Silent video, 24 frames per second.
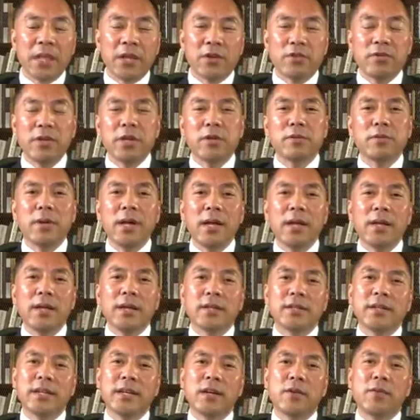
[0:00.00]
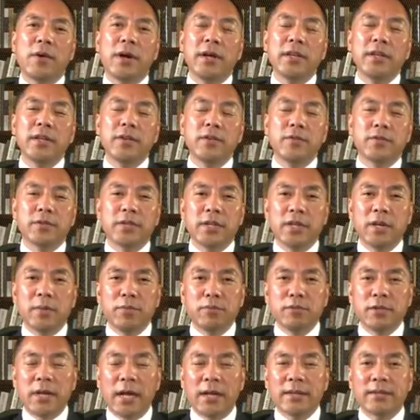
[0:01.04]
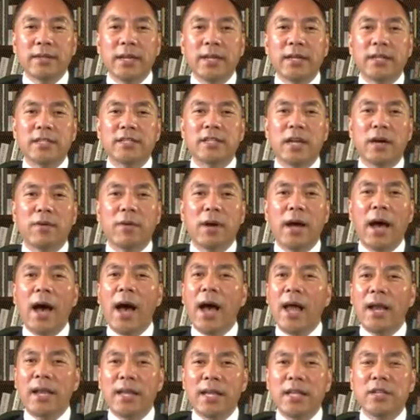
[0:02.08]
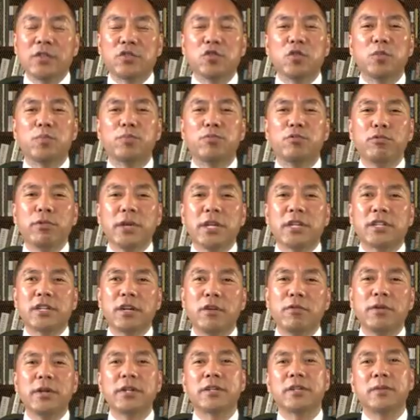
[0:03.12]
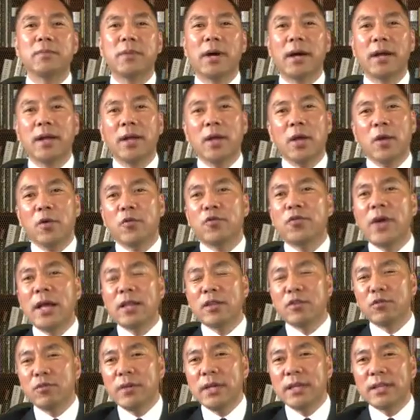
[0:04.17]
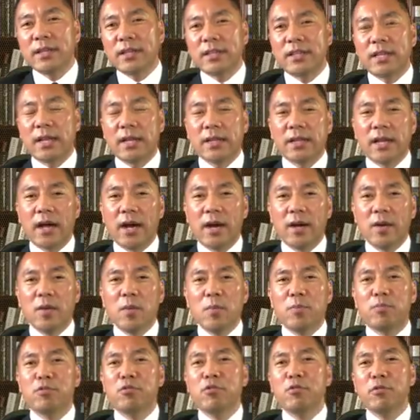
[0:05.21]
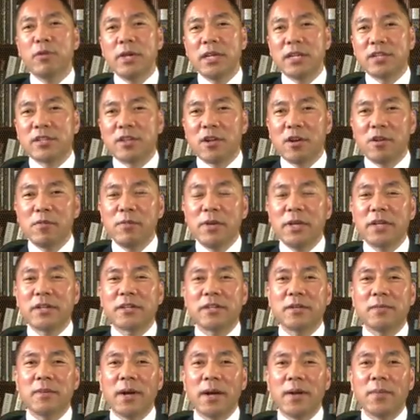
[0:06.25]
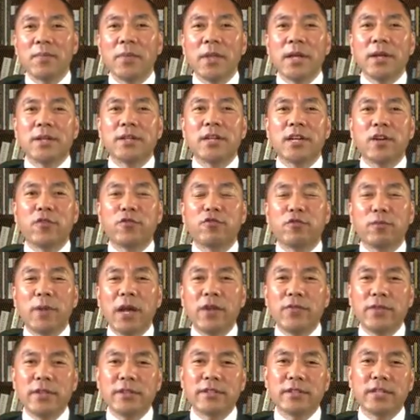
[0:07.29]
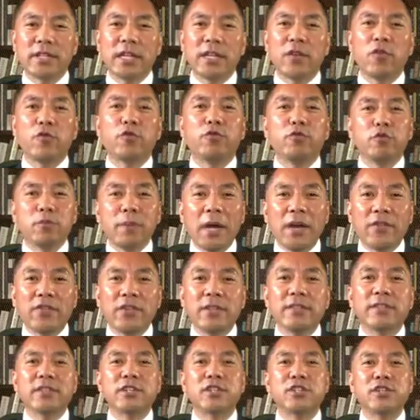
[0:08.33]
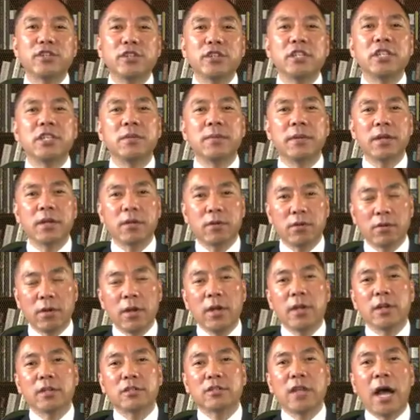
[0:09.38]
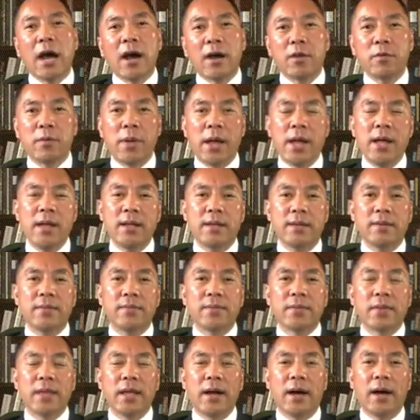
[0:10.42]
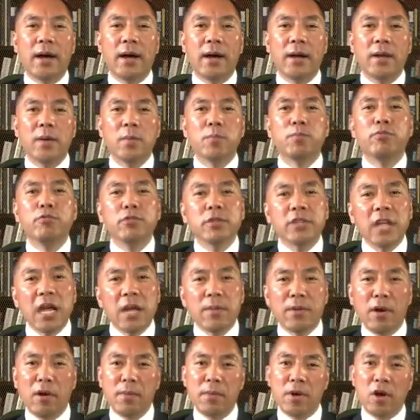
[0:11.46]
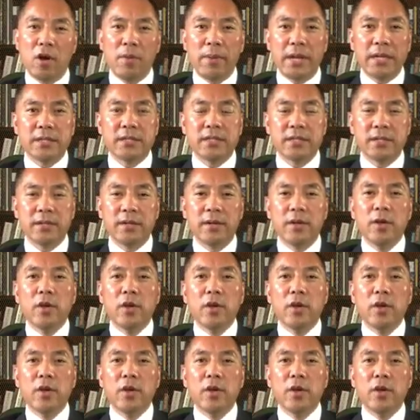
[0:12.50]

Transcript: 所以说，这个王毅这个部长在那讲话：，阿联酋不会成为什么犯罪的天堂，不会成为什么这个腐败分子天。腐败分子是你们。党员啊，不代表我们老百姓。